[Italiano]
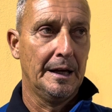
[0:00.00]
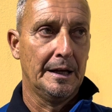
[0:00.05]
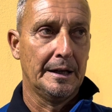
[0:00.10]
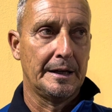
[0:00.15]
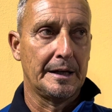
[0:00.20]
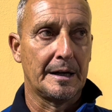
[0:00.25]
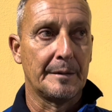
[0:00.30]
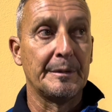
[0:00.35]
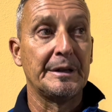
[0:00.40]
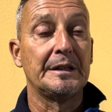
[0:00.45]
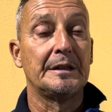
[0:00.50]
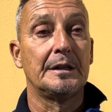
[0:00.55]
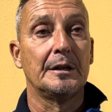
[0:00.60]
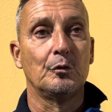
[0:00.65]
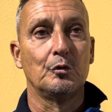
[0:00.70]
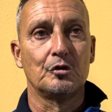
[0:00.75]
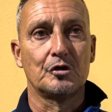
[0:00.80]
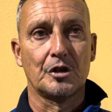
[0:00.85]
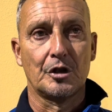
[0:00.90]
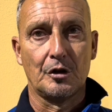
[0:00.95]
chiaramente
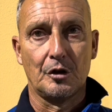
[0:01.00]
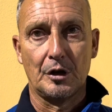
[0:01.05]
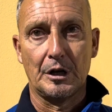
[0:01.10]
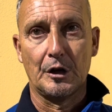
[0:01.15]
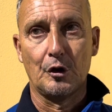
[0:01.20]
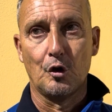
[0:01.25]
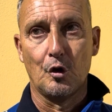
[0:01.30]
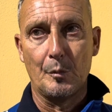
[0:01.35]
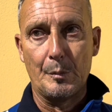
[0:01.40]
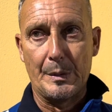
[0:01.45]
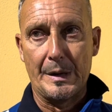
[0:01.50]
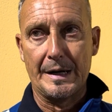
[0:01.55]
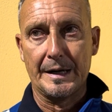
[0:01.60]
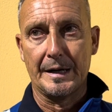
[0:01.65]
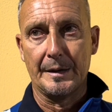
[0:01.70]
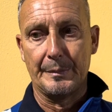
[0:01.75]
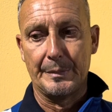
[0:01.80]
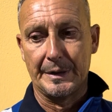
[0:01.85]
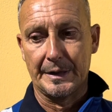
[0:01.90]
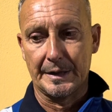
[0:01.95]
userò la coppa
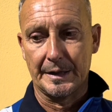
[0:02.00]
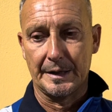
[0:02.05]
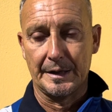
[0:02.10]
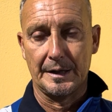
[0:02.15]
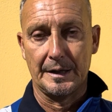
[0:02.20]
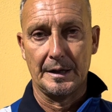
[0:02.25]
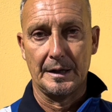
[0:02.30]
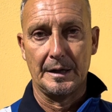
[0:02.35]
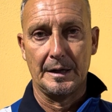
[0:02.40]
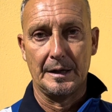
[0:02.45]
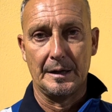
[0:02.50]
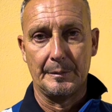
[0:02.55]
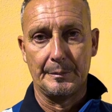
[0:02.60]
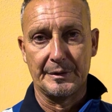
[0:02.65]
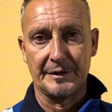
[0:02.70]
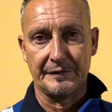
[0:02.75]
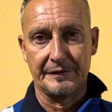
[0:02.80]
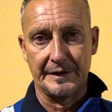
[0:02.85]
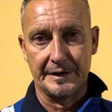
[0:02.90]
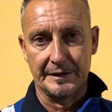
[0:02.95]
anche per, eh,
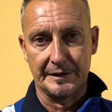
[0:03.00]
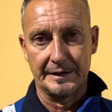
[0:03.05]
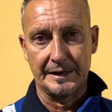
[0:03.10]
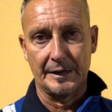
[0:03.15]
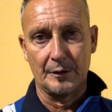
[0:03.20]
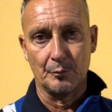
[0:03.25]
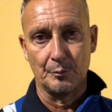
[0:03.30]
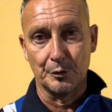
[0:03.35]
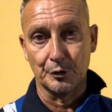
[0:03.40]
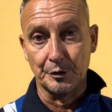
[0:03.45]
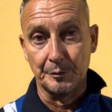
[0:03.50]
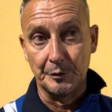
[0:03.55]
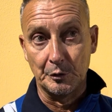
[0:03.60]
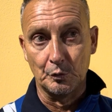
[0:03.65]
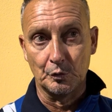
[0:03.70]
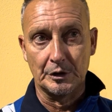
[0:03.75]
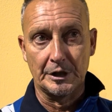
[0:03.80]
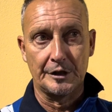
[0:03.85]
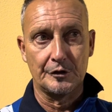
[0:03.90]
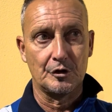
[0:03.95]
per, far dare un po' di
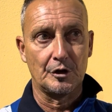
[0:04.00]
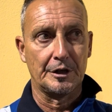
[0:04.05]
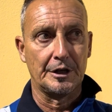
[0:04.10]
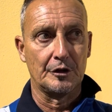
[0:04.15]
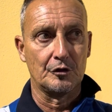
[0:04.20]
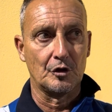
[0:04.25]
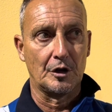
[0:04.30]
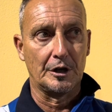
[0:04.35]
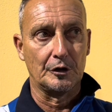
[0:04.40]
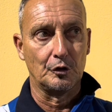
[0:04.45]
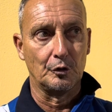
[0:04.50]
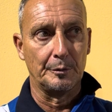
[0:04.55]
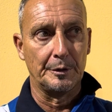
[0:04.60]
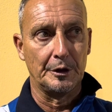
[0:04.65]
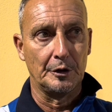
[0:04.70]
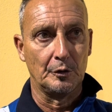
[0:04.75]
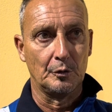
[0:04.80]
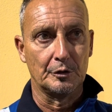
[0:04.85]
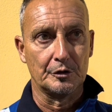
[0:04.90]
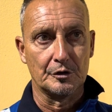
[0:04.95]
minutaggio a chi ha giocato
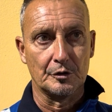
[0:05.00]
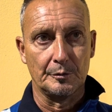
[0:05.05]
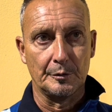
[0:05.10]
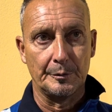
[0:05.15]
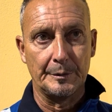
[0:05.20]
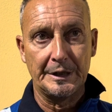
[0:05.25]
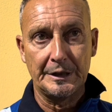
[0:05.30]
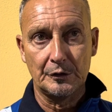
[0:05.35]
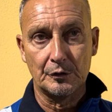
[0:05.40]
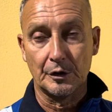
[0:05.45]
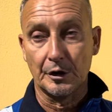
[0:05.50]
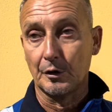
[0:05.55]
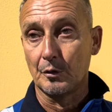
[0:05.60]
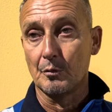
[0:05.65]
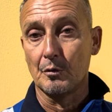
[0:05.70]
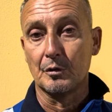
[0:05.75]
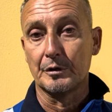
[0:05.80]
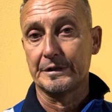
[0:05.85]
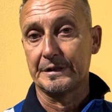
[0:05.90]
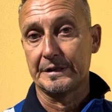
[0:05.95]
meno in questo momento che
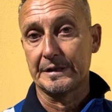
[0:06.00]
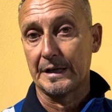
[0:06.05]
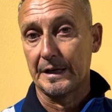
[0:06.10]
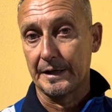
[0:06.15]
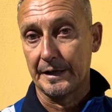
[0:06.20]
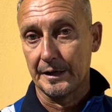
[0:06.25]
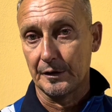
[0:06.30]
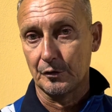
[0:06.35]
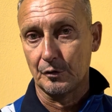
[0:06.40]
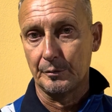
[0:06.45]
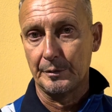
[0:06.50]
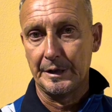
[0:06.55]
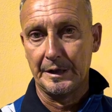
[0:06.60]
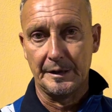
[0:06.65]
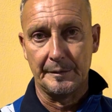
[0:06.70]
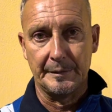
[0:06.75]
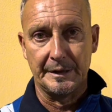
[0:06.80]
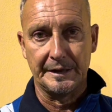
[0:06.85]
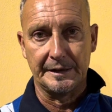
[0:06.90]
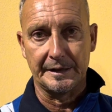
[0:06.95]
comunque si sta allenando
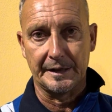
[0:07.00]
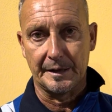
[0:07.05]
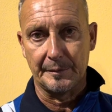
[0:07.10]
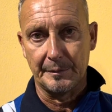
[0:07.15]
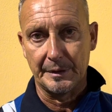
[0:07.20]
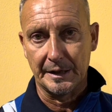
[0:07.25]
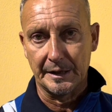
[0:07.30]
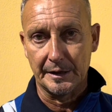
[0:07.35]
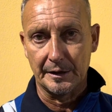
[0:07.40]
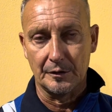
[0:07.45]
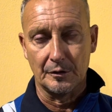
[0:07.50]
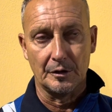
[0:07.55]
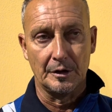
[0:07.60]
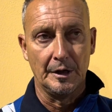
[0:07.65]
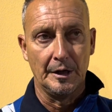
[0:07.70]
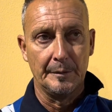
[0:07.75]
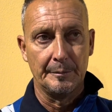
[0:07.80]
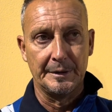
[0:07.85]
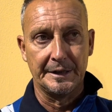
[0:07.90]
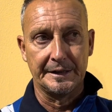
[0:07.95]
bene meriterebbe anche,
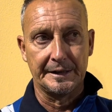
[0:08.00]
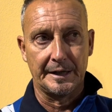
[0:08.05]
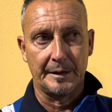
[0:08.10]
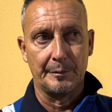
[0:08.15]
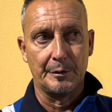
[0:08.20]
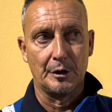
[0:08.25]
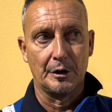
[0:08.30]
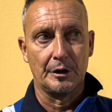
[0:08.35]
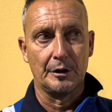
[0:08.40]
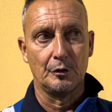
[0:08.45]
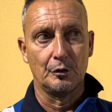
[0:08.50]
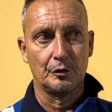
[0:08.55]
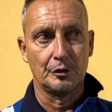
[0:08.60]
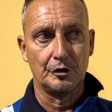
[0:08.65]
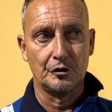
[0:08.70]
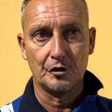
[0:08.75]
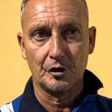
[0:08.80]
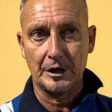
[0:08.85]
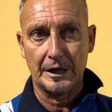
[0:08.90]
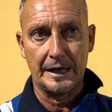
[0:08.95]
meriterebbero anche loro
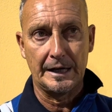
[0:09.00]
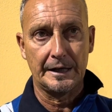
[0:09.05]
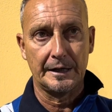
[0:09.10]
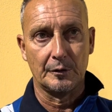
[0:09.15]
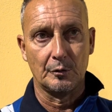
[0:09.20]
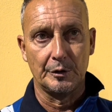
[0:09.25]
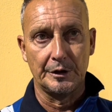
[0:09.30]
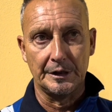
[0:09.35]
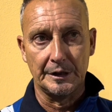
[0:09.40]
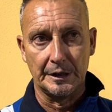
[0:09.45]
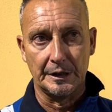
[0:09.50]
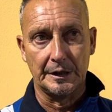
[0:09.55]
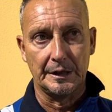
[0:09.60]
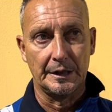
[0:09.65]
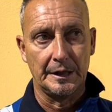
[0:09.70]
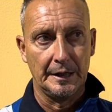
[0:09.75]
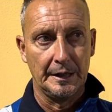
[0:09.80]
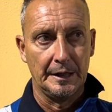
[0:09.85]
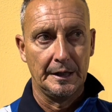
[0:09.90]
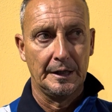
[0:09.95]
di giocare quindi
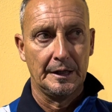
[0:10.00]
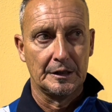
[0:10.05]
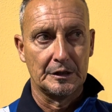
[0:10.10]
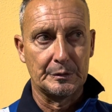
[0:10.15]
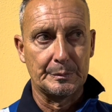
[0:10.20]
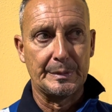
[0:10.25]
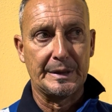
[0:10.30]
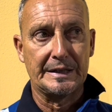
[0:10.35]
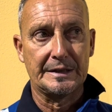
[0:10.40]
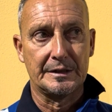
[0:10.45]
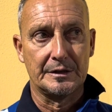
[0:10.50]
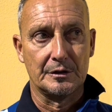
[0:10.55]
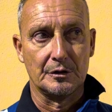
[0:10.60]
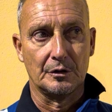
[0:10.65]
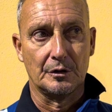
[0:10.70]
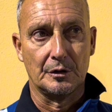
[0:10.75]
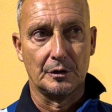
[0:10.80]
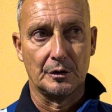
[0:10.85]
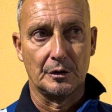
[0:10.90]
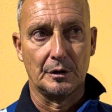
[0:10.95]

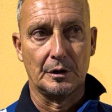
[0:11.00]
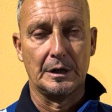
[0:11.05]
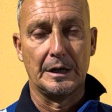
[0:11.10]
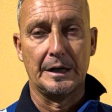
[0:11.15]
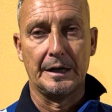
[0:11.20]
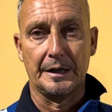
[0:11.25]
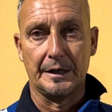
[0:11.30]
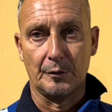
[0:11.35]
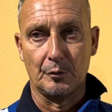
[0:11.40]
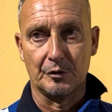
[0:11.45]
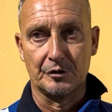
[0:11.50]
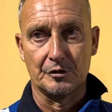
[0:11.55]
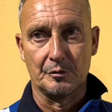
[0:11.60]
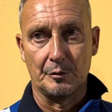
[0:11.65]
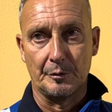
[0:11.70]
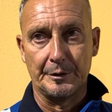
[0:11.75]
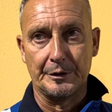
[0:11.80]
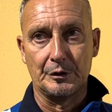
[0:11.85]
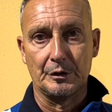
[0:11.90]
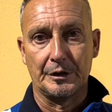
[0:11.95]
spazio in questo
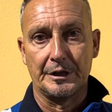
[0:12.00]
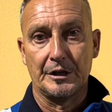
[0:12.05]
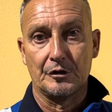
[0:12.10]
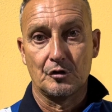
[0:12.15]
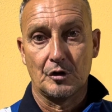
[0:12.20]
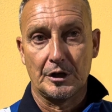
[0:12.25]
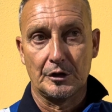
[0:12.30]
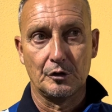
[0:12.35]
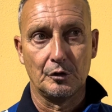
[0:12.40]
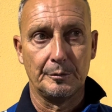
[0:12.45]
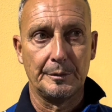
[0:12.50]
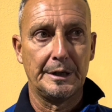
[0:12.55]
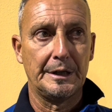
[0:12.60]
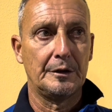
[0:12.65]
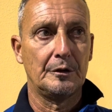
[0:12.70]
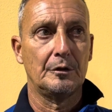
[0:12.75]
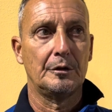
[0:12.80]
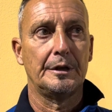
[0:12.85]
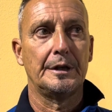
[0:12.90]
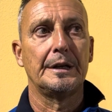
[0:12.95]
momento a chi ha giocato
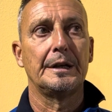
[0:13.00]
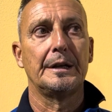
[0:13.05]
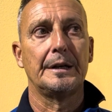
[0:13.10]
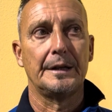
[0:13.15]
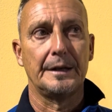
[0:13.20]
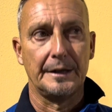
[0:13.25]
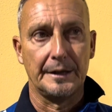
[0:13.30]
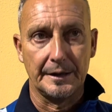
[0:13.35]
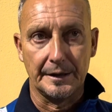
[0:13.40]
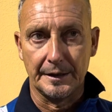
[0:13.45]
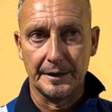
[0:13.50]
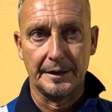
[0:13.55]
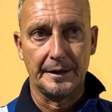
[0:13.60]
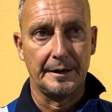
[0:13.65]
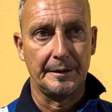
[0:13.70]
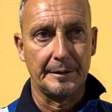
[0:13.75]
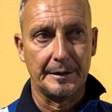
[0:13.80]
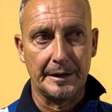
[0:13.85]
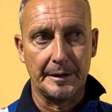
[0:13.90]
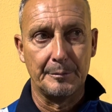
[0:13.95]
meno
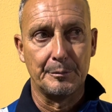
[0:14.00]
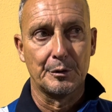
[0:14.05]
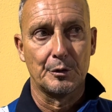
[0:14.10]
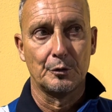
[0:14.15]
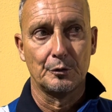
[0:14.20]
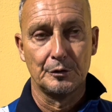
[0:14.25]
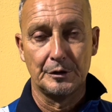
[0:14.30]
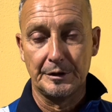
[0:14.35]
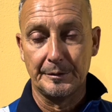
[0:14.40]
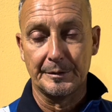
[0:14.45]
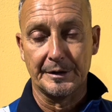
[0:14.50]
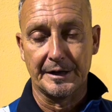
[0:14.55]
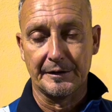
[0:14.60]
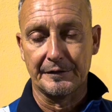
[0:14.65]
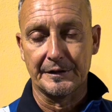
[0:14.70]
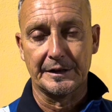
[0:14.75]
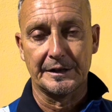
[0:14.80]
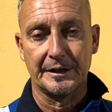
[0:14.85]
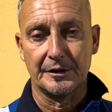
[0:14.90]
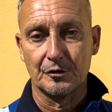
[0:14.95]
e, e pronti perché
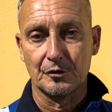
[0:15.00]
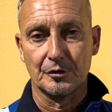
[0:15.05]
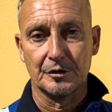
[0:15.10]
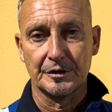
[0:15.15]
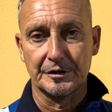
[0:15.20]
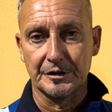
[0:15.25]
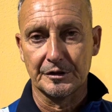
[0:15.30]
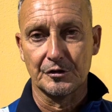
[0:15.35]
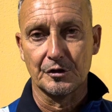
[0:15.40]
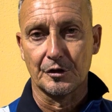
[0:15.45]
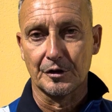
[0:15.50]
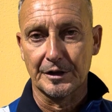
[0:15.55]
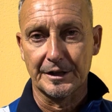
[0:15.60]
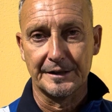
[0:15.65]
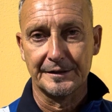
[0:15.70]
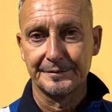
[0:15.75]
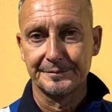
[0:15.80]
fra tre giorni si gioca